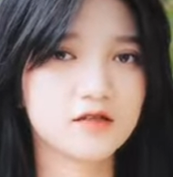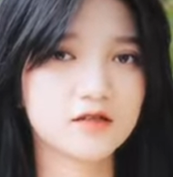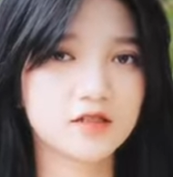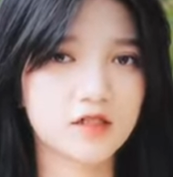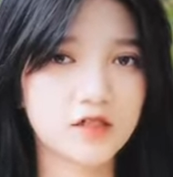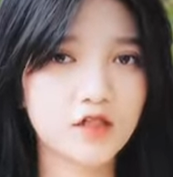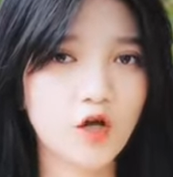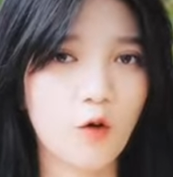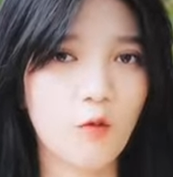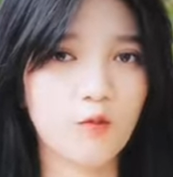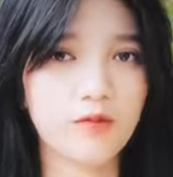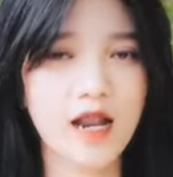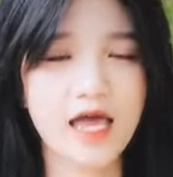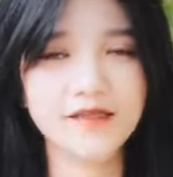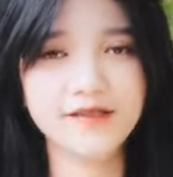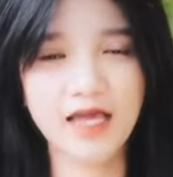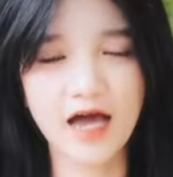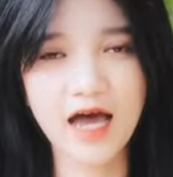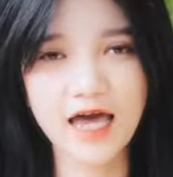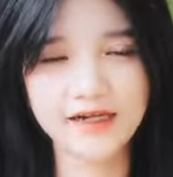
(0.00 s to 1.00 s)
sử dụng
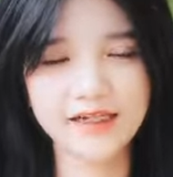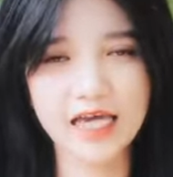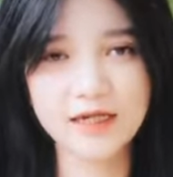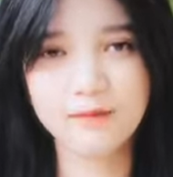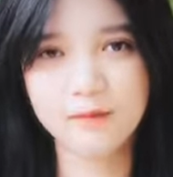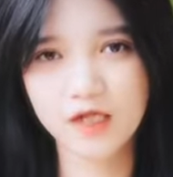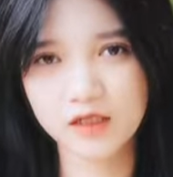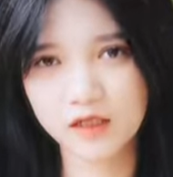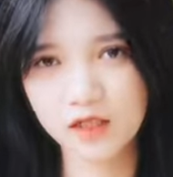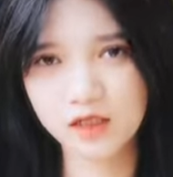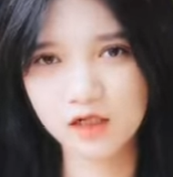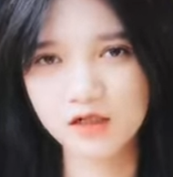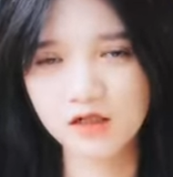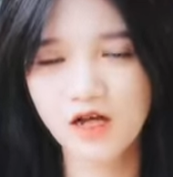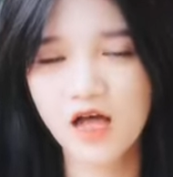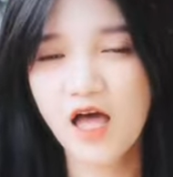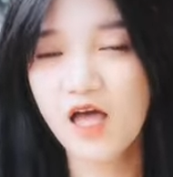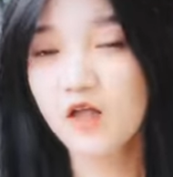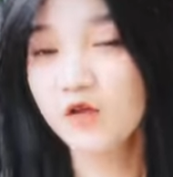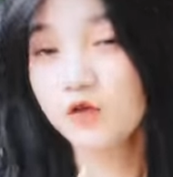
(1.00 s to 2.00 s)
để chở hành khách bình thường
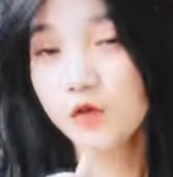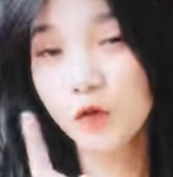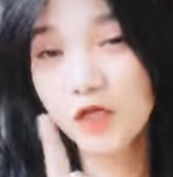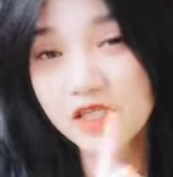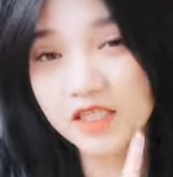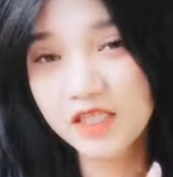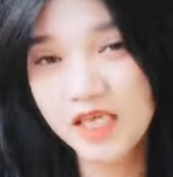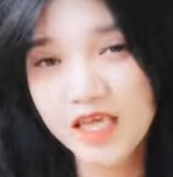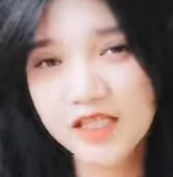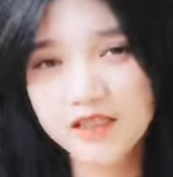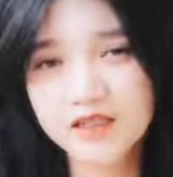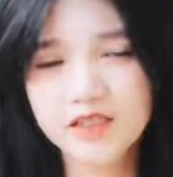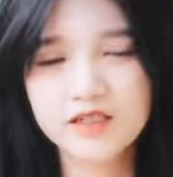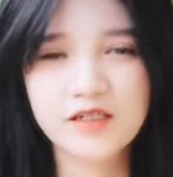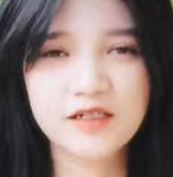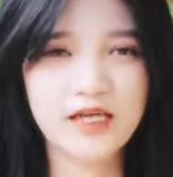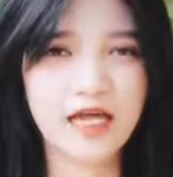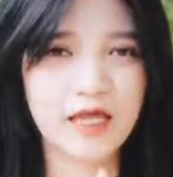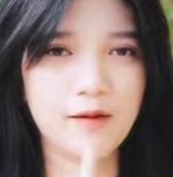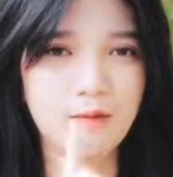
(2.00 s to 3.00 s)
Tuy nhiên
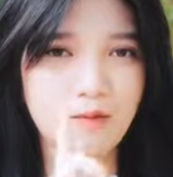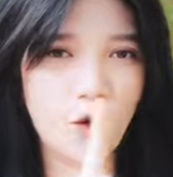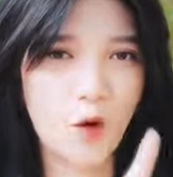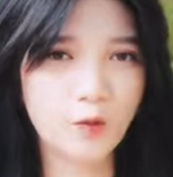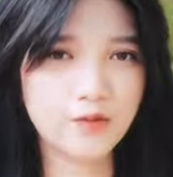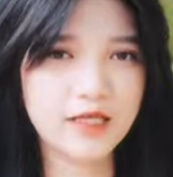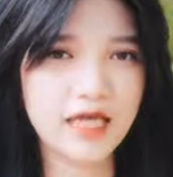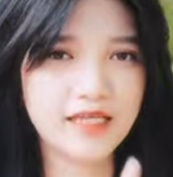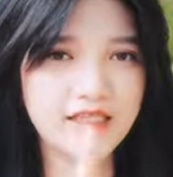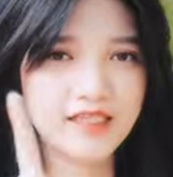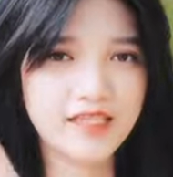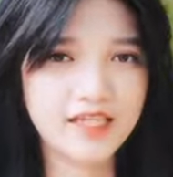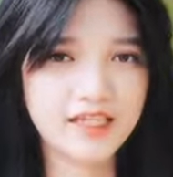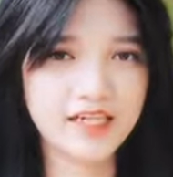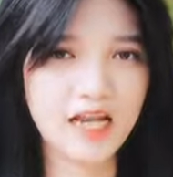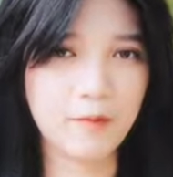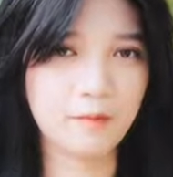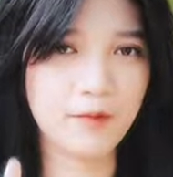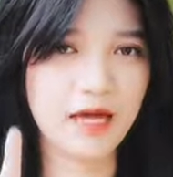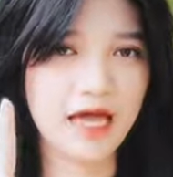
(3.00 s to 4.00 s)
từ ngày 1 tháng
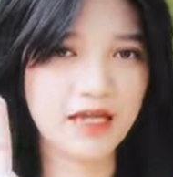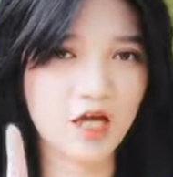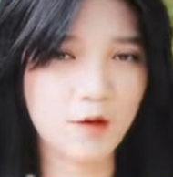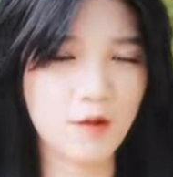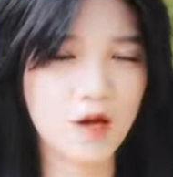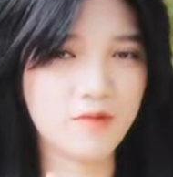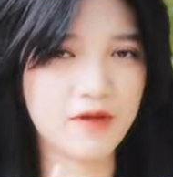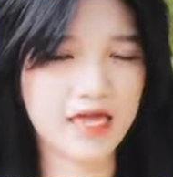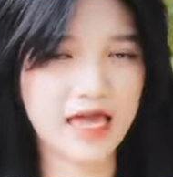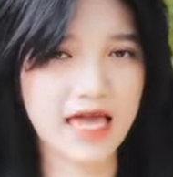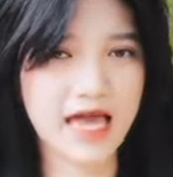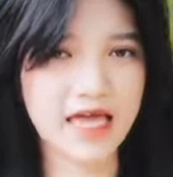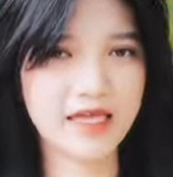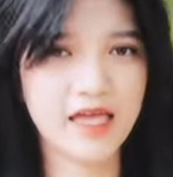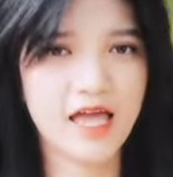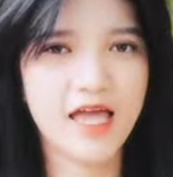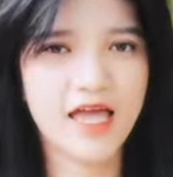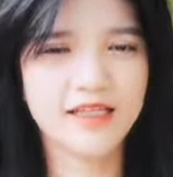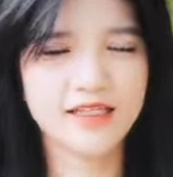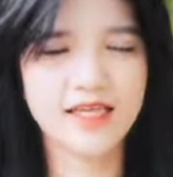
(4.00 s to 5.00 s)
9 năm
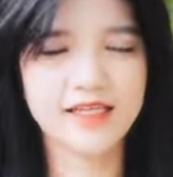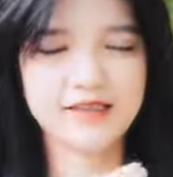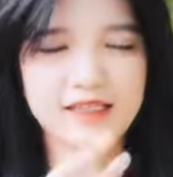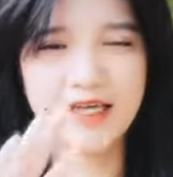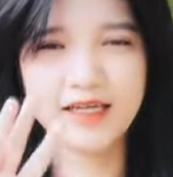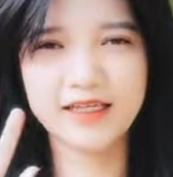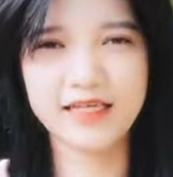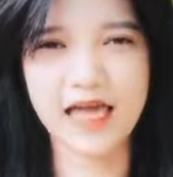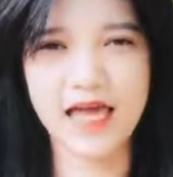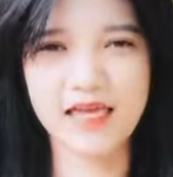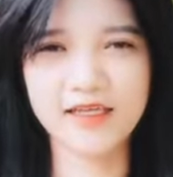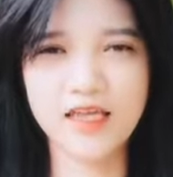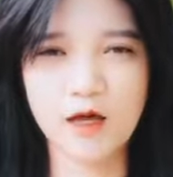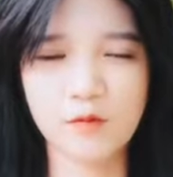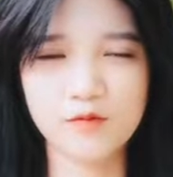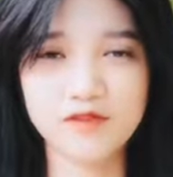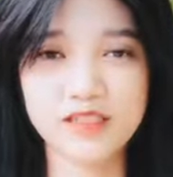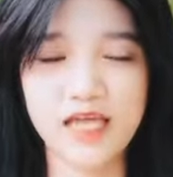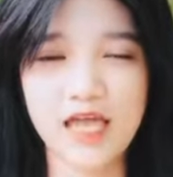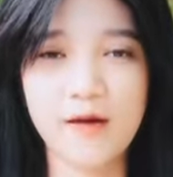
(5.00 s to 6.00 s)
2022 thì tất cả
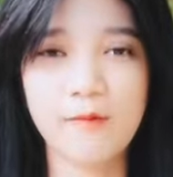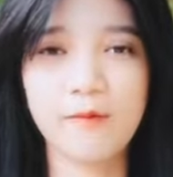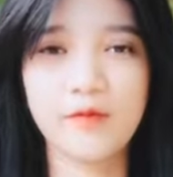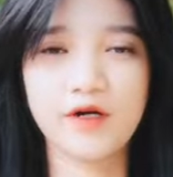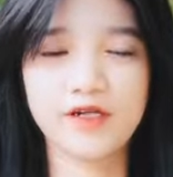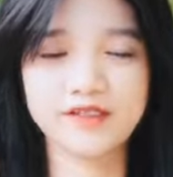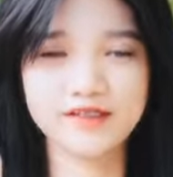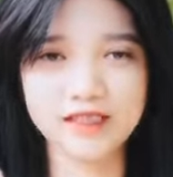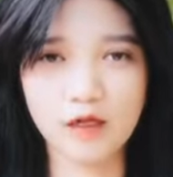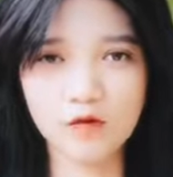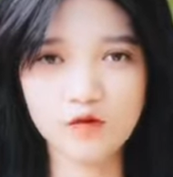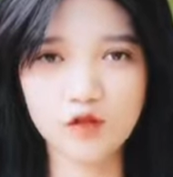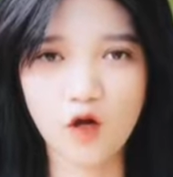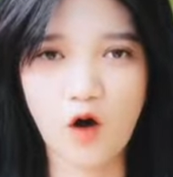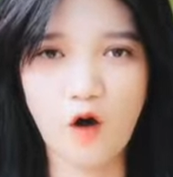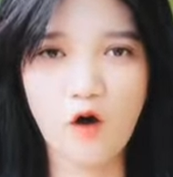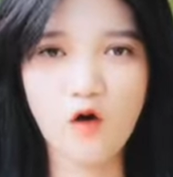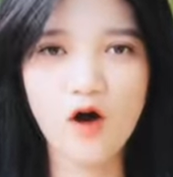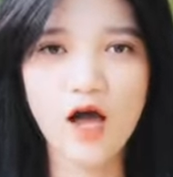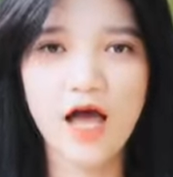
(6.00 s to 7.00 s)
dòng xe 16
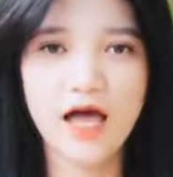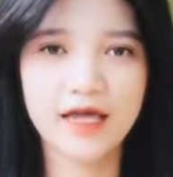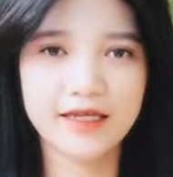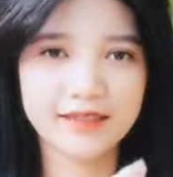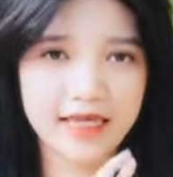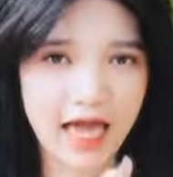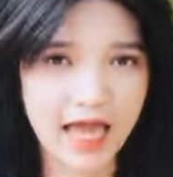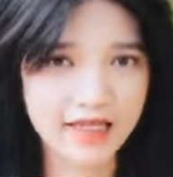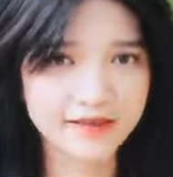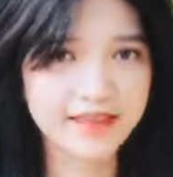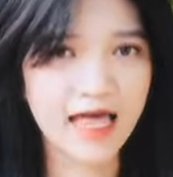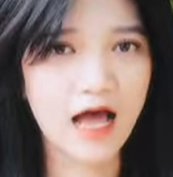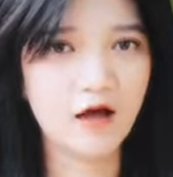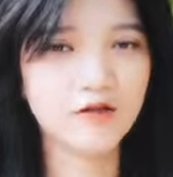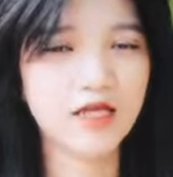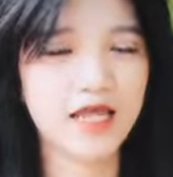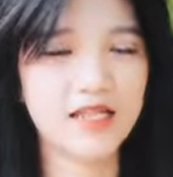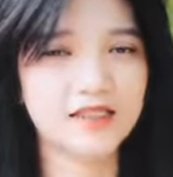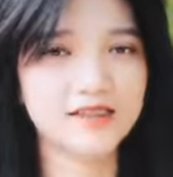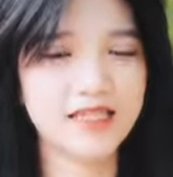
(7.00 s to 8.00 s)
chỗ cải
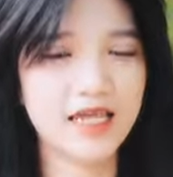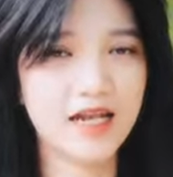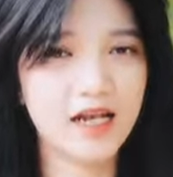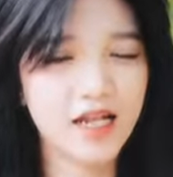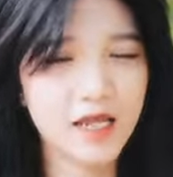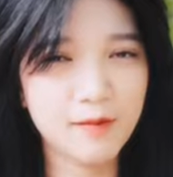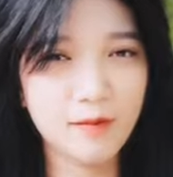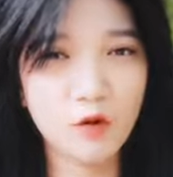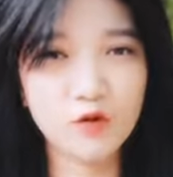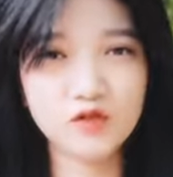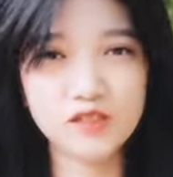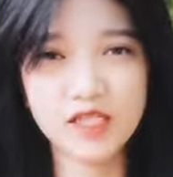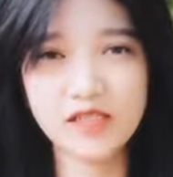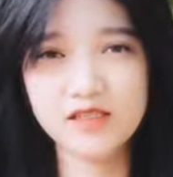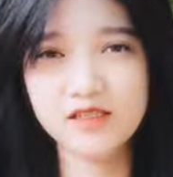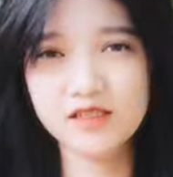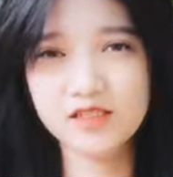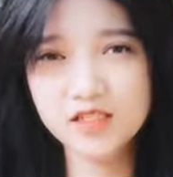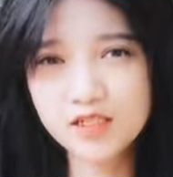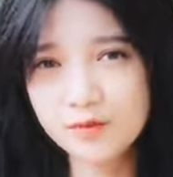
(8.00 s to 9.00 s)
tạo thành xe
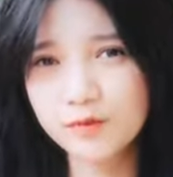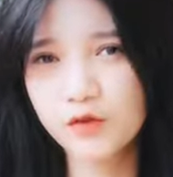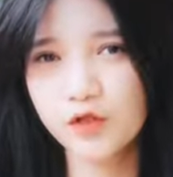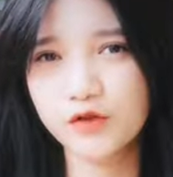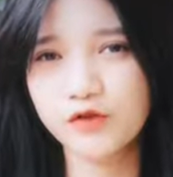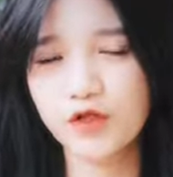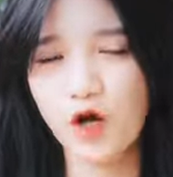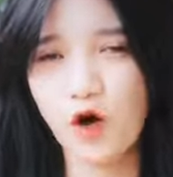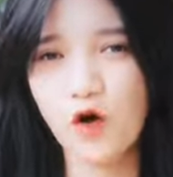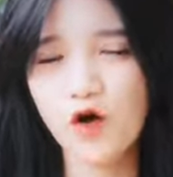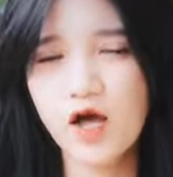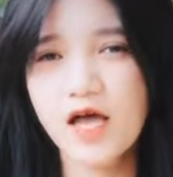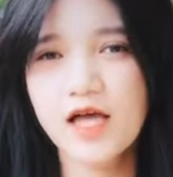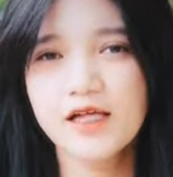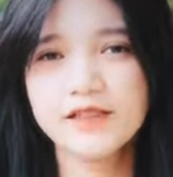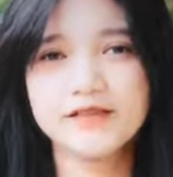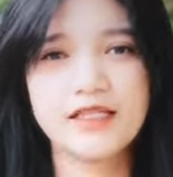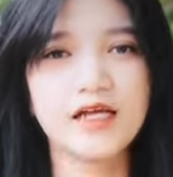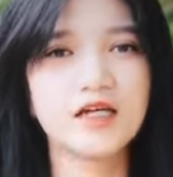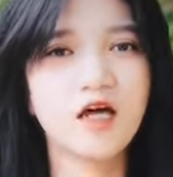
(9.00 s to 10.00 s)
limousine dưới 10 chỗ
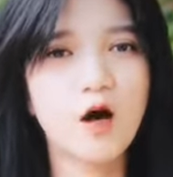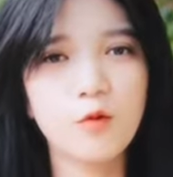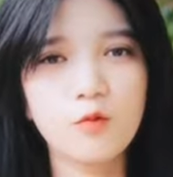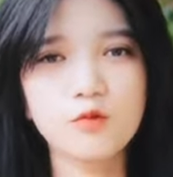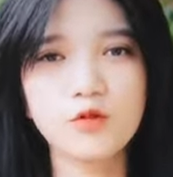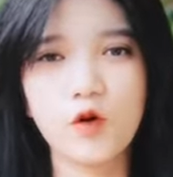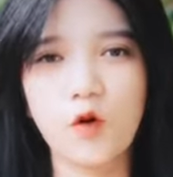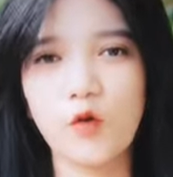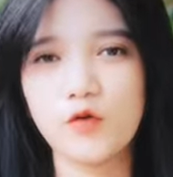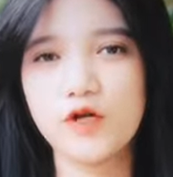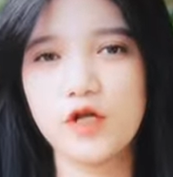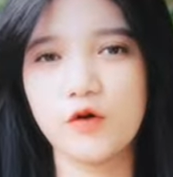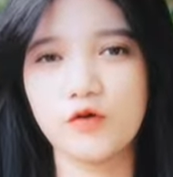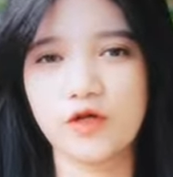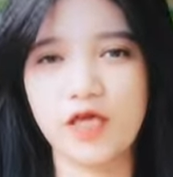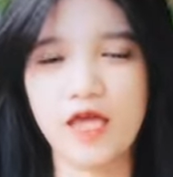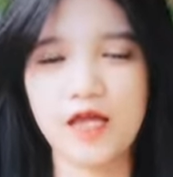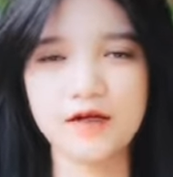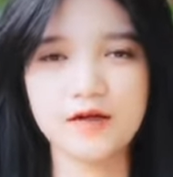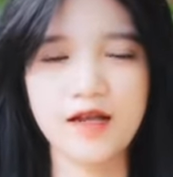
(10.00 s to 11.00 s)
sẽ không đủ điều
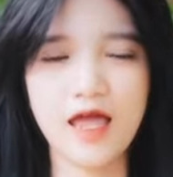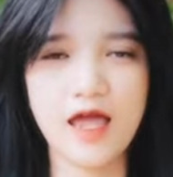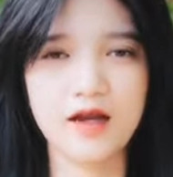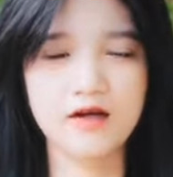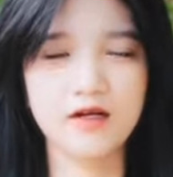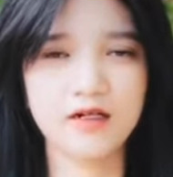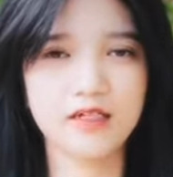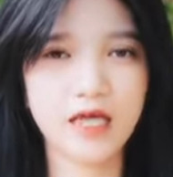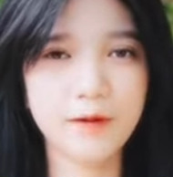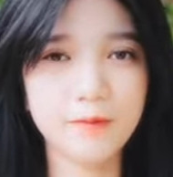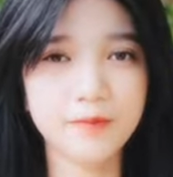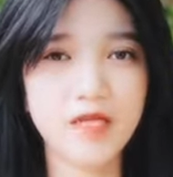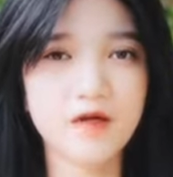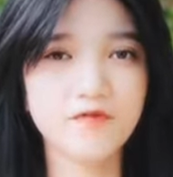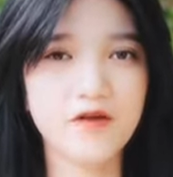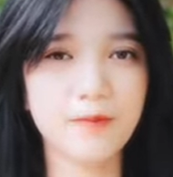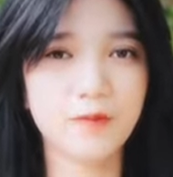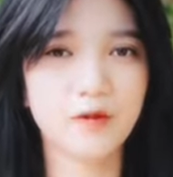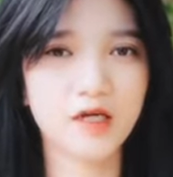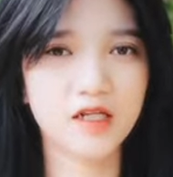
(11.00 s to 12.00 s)
kiện để được cấp
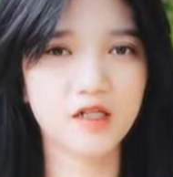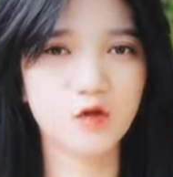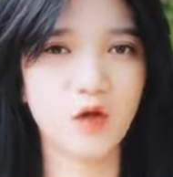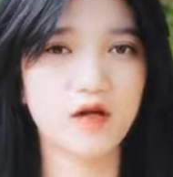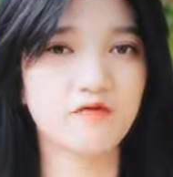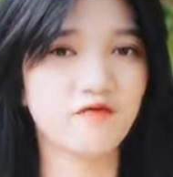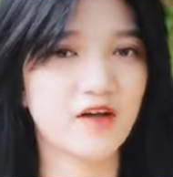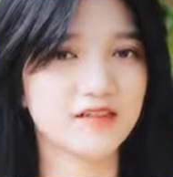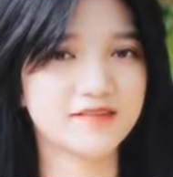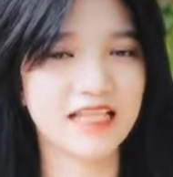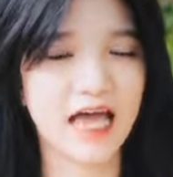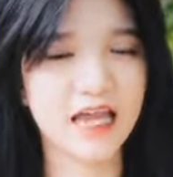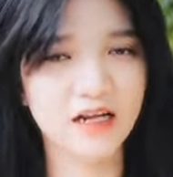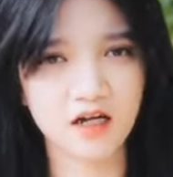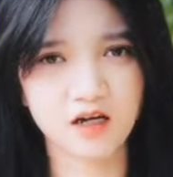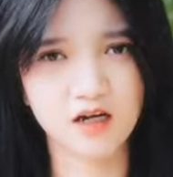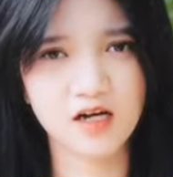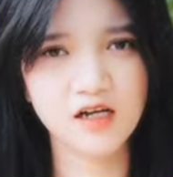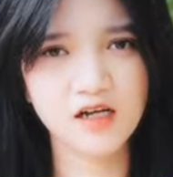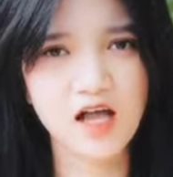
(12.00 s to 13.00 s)
giấy phép kinh doanh vận tải
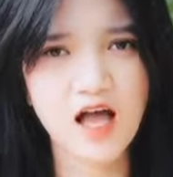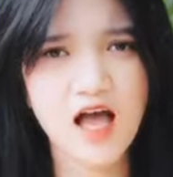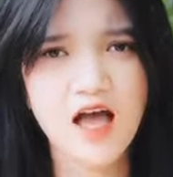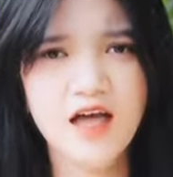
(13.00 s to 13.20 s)
nữa.